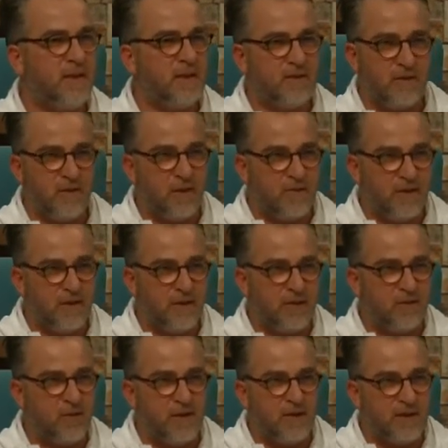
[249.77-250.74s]
Wir hatten irgendwann
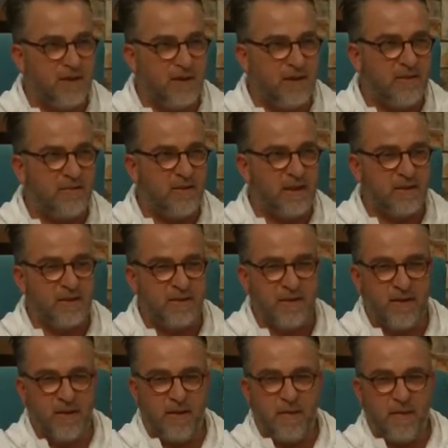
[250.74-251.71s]
eine tolle Idee, wir
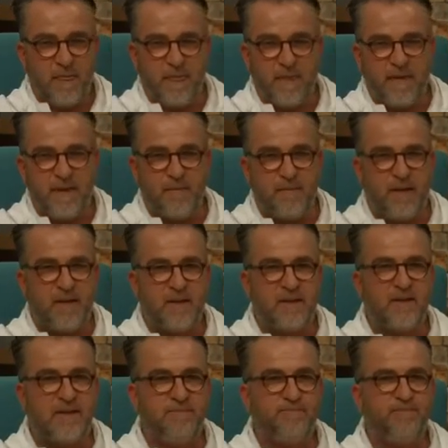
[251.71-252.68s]
hatten ein
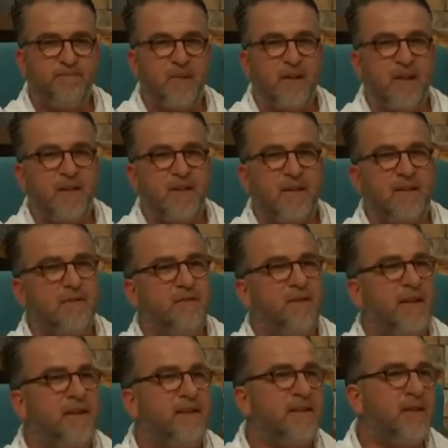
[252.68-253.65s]
Thema ähm,
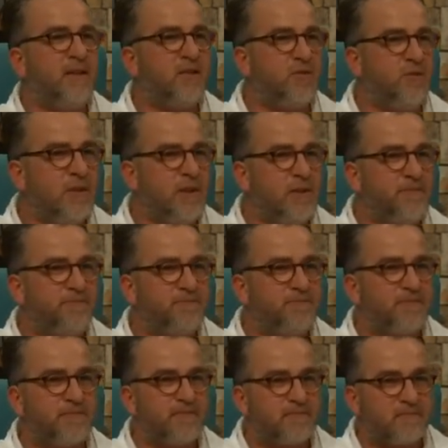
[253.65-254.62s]
Gewalt in der Schule
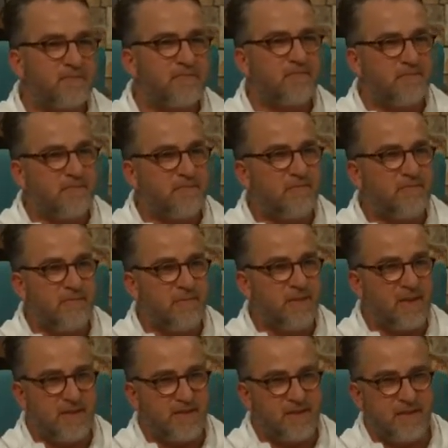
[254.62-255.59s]

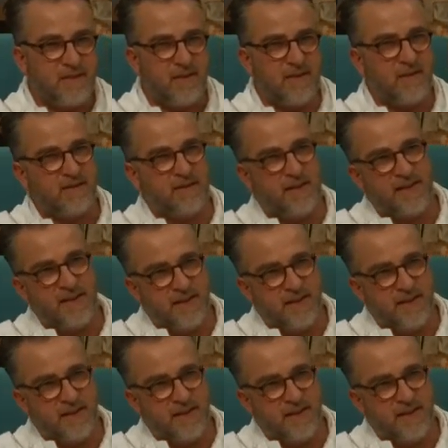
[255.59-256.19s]
das, äh, der